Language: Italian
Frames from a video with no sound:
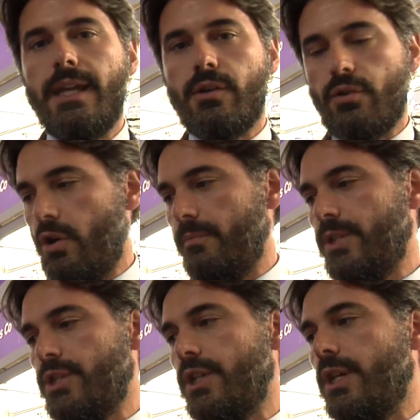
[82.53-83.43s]

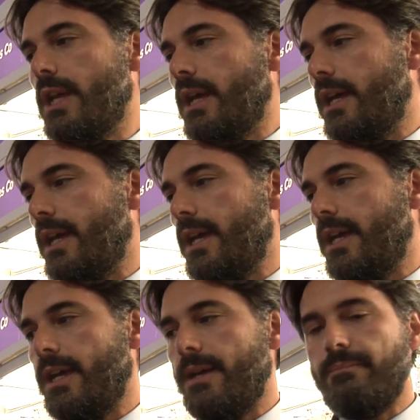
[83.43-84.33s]
economici,
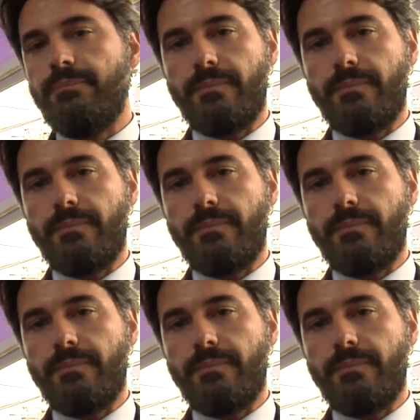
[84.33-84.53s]
eh,